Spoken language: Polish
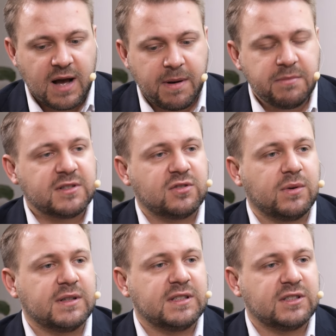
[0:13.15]
a mamy
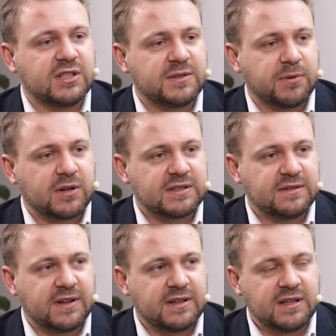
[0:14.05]
sytuację, że jest
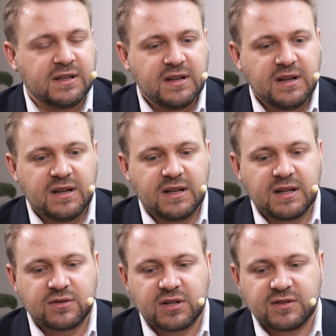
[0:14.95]
pokazywane,
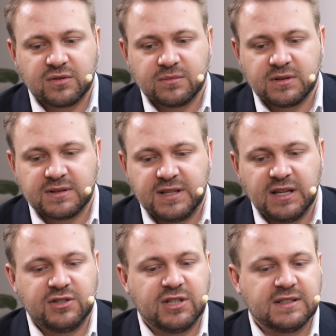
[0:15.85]
e, na przykład są
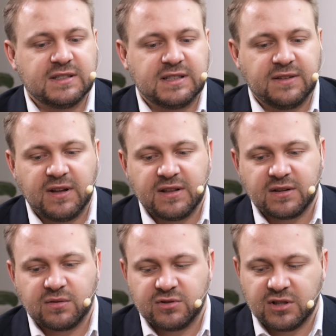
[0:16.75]
zdjęcia zestawiane,